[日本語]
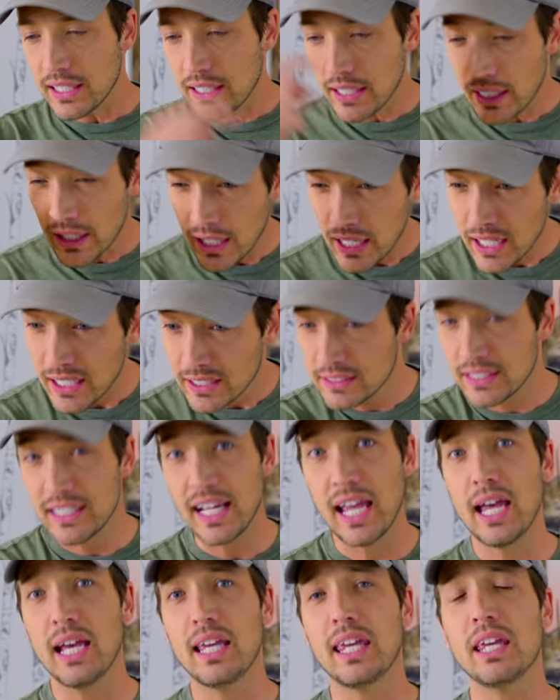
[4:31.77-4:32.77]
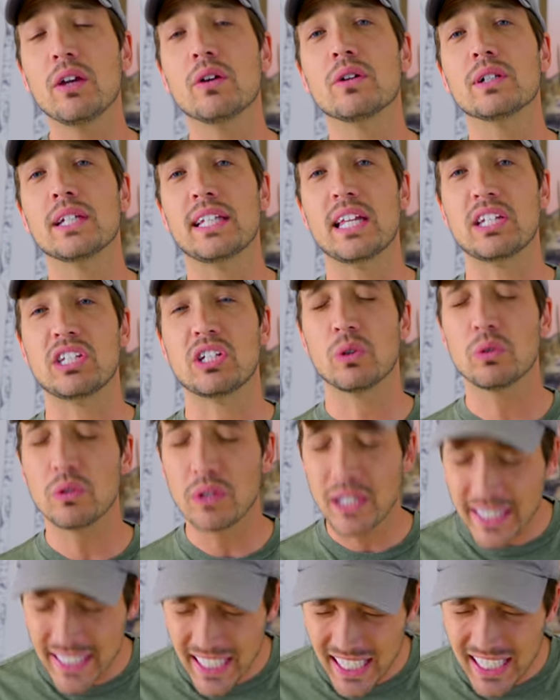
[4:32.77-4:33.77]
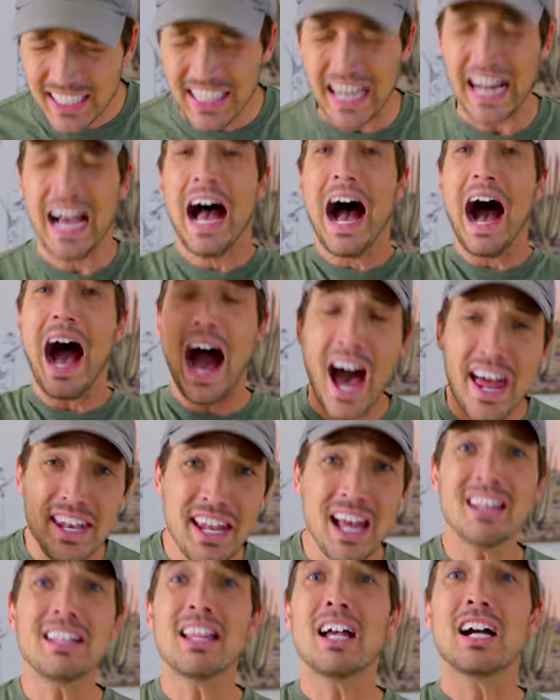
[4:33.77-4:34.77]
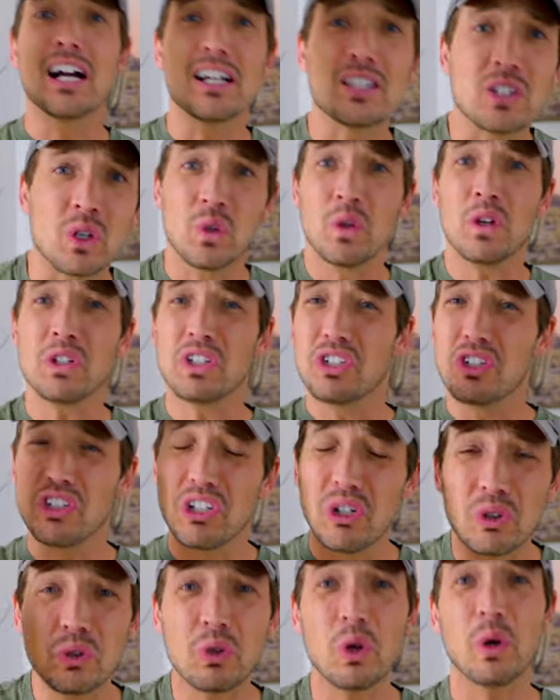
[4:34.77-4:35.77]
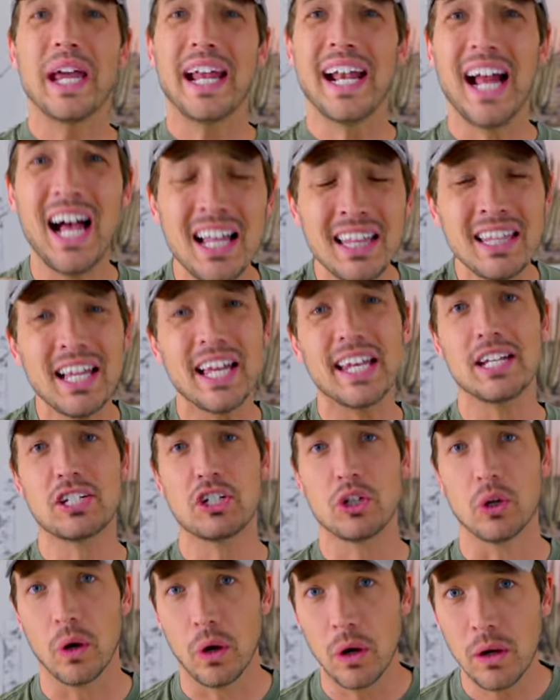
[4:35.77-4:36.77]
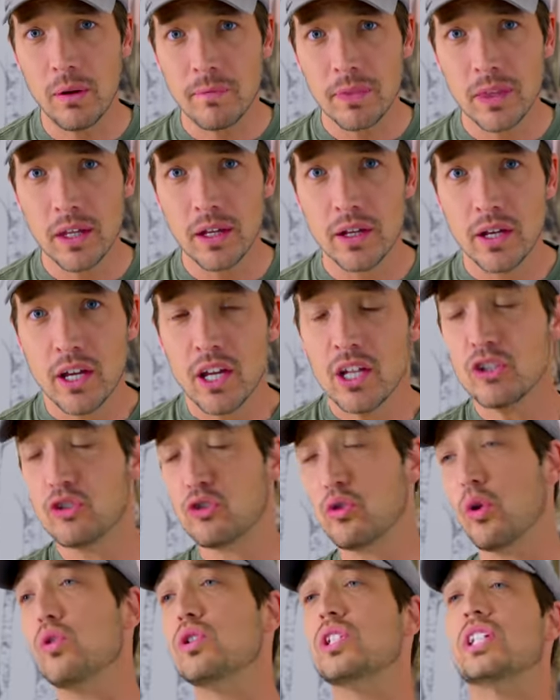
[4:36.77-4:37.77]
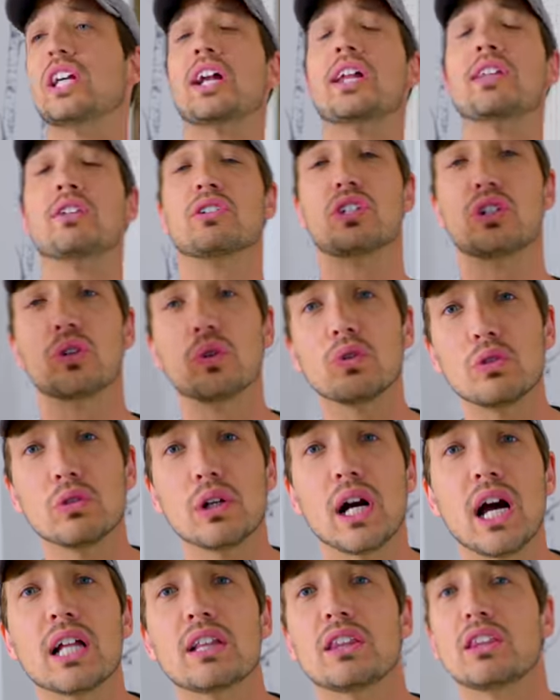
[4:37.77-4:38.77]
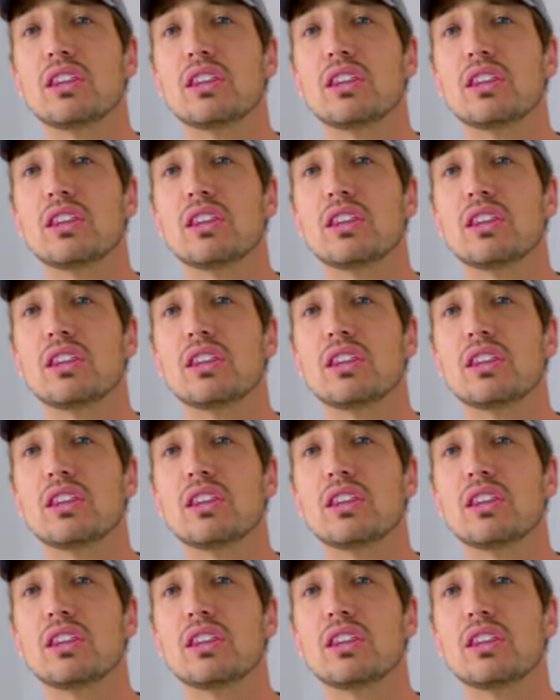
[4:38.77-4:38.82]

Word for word: なたがグレー企業にいて仕事が嫌いだったら、あなたがその仕事を選んだでしょ？上司からの仕事が